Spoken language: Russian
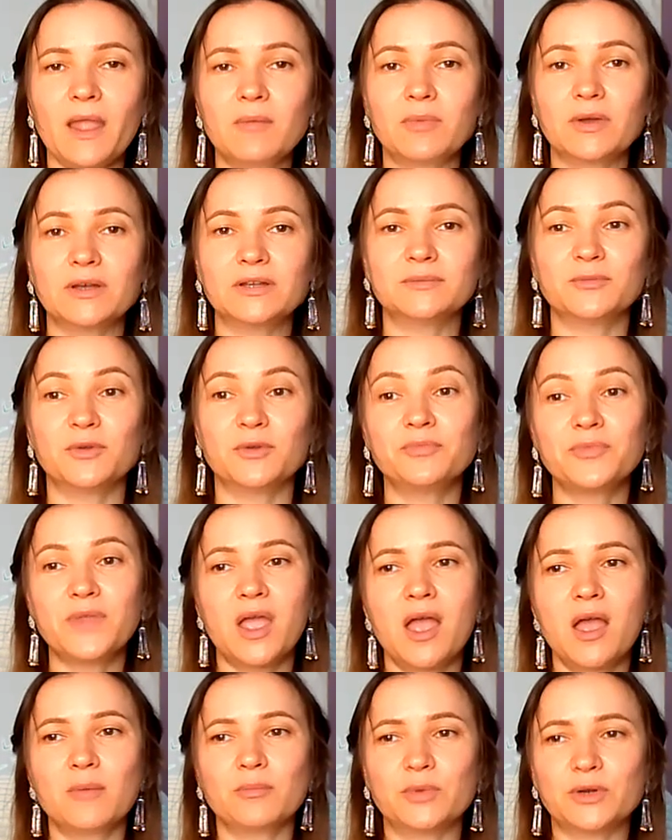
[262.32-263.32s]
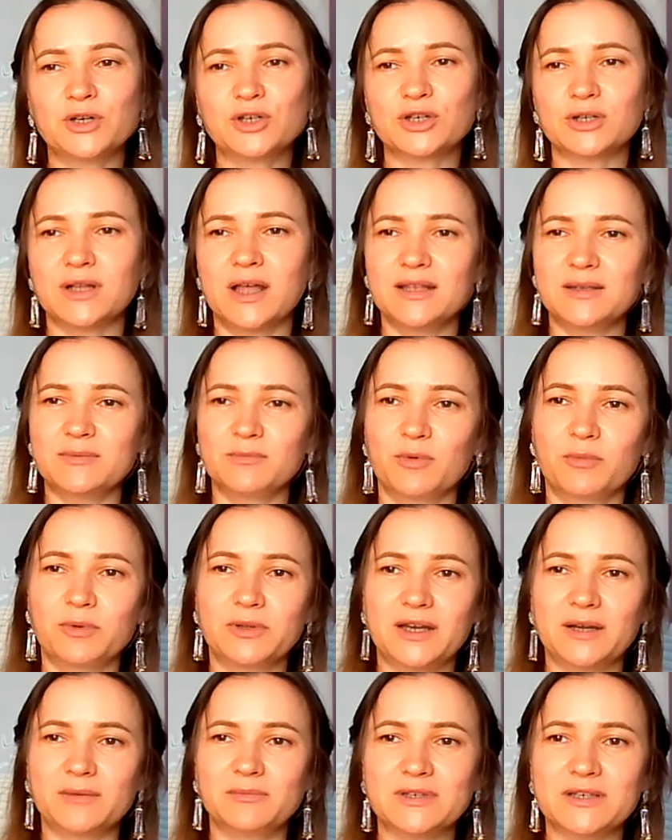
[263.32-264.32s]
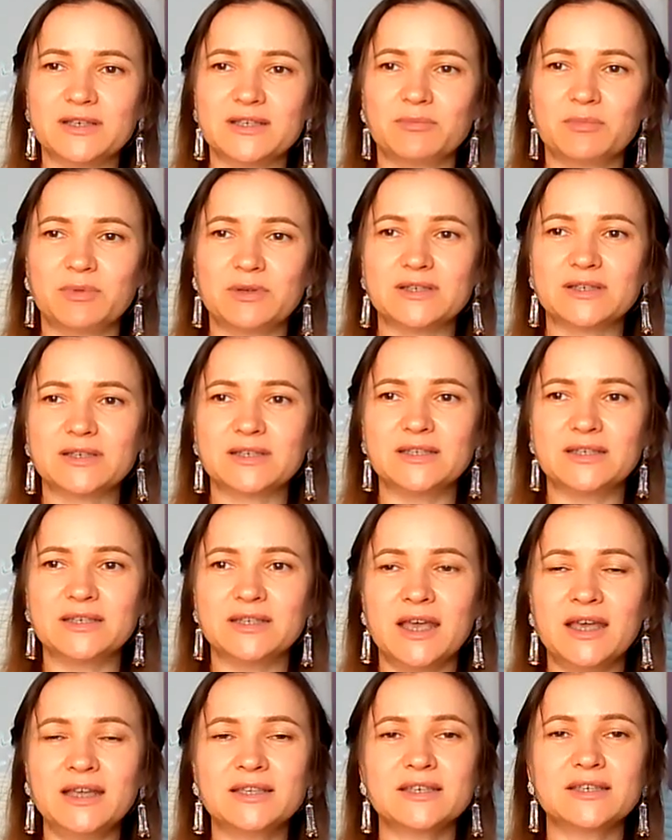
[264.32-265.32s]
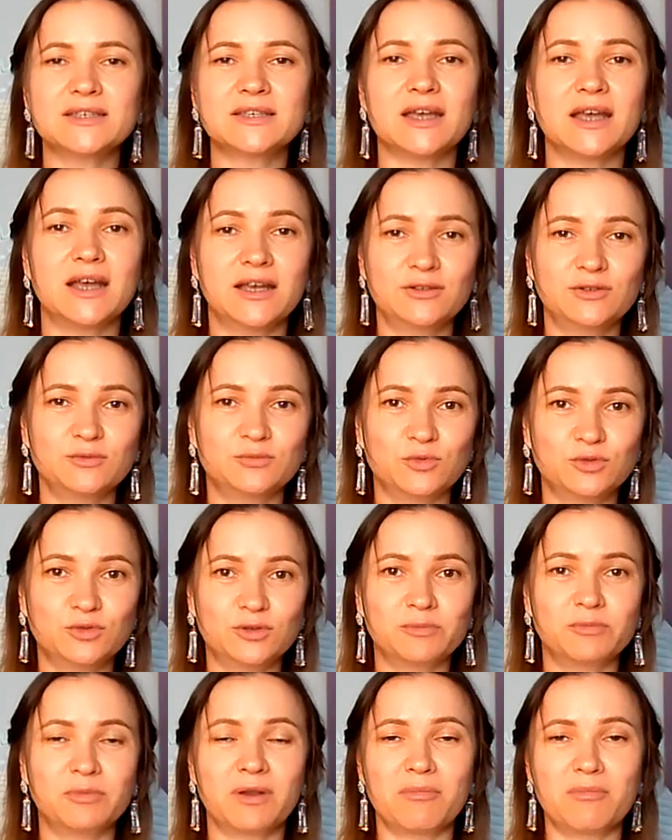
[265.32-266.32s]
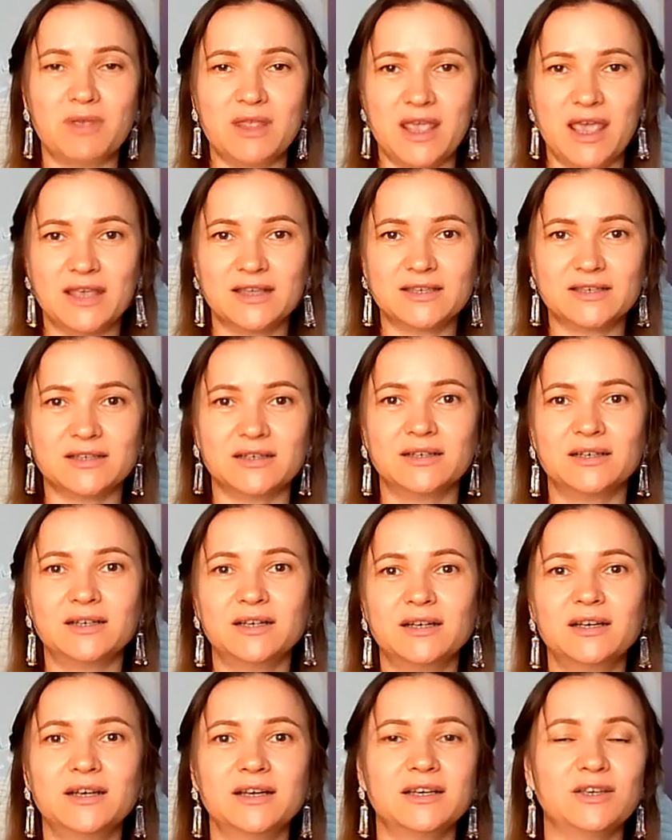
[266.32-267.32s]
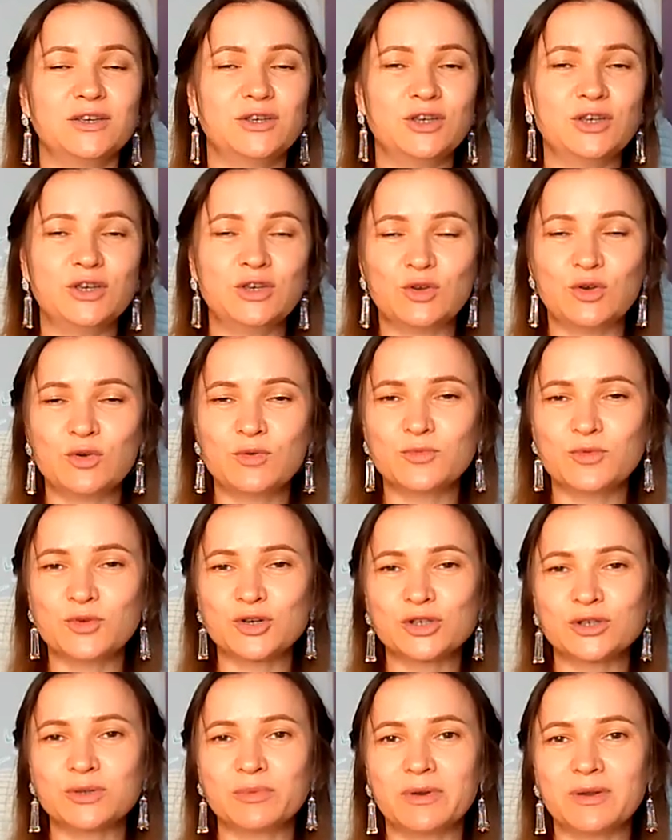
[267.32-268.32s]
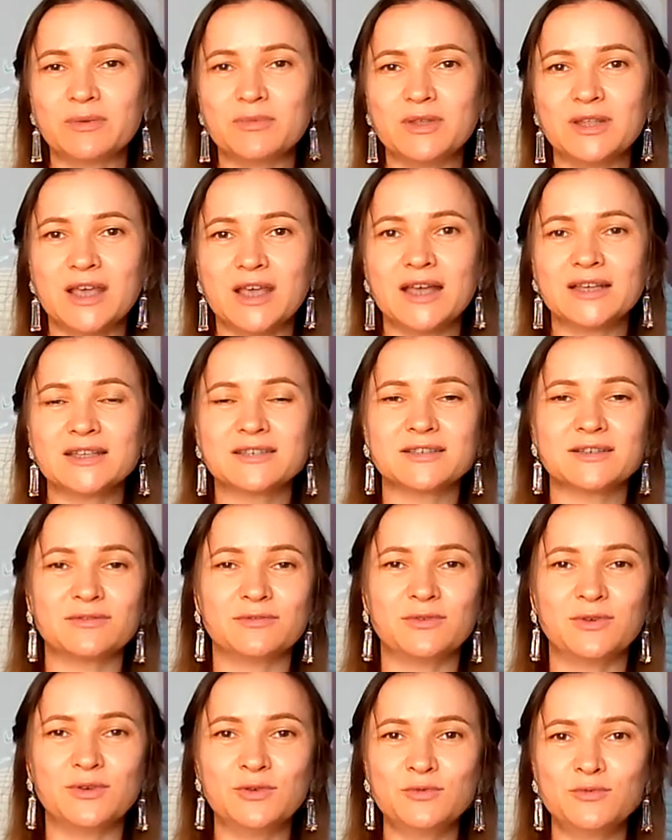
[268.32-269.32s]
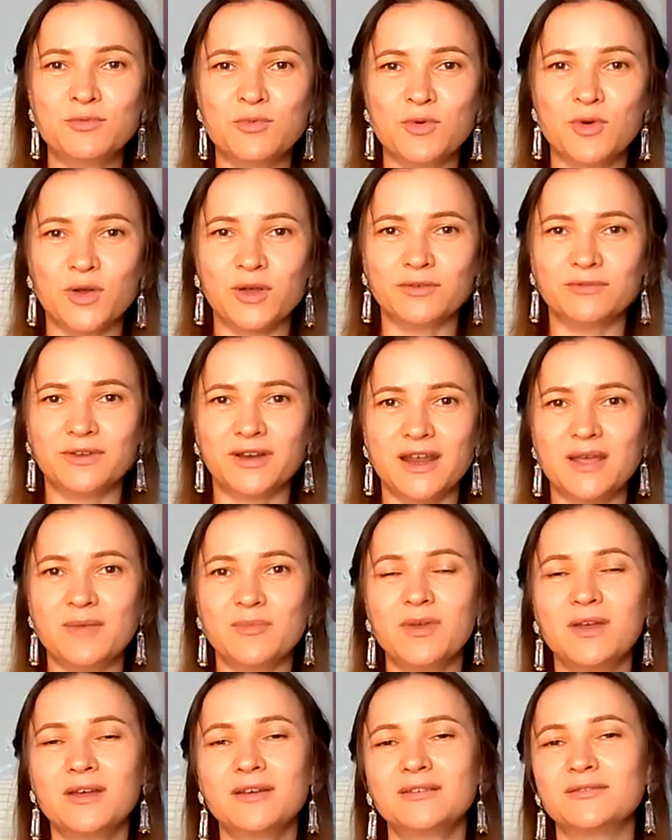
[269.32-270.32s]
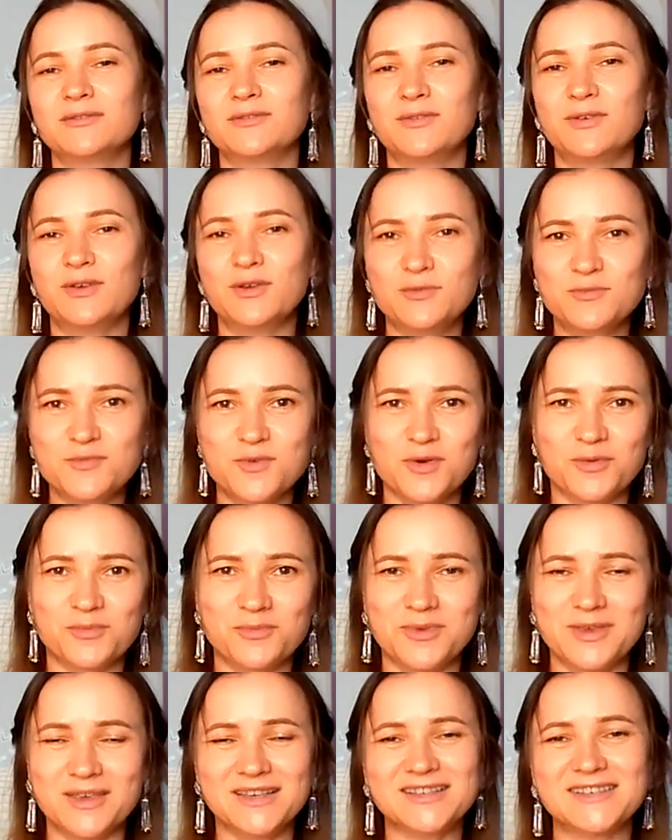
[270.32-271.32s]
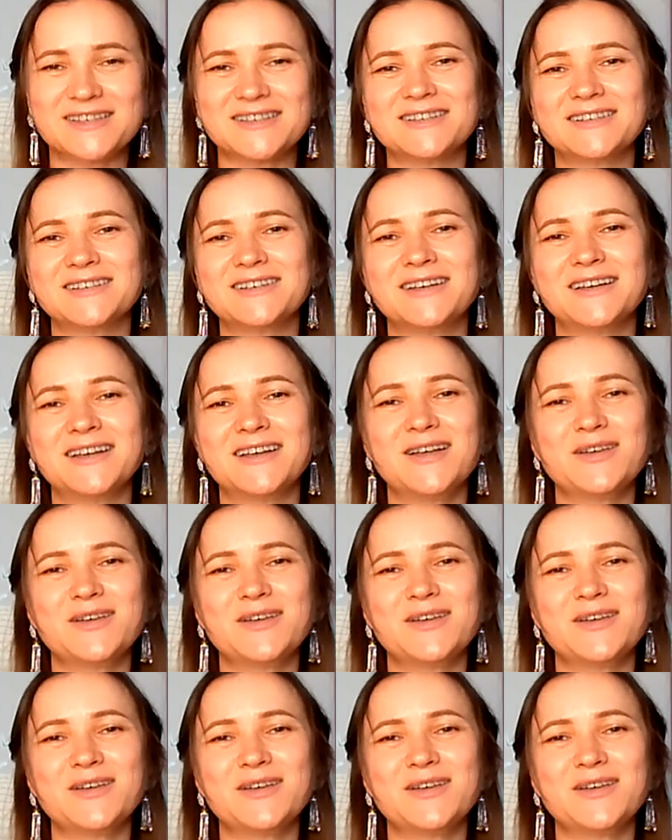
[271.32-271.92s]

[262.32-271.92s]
Поэтому при желании по потребности присоединяйтесь, эту мудро применяйте. Ее можно применять в любое время, в любом месте.